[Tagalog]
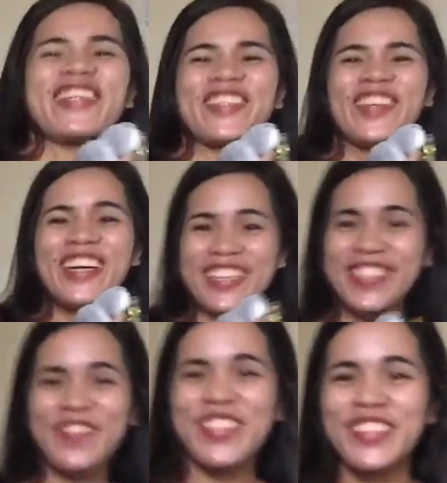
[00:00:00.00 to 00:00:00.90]
Iwan ko.
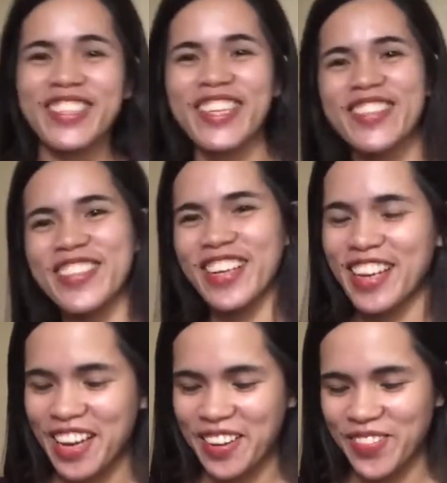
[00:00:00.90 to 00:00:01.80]
Kasi binuksan ko siya
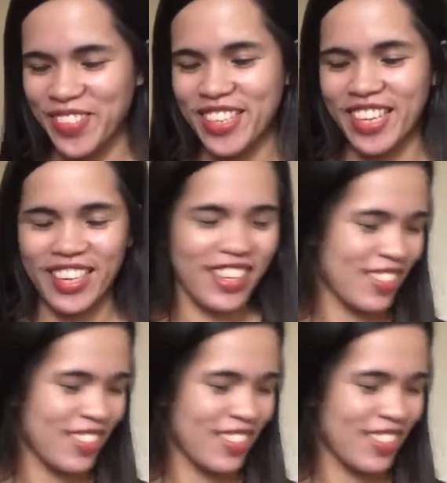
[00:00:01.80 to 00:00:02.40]
kahapon eh.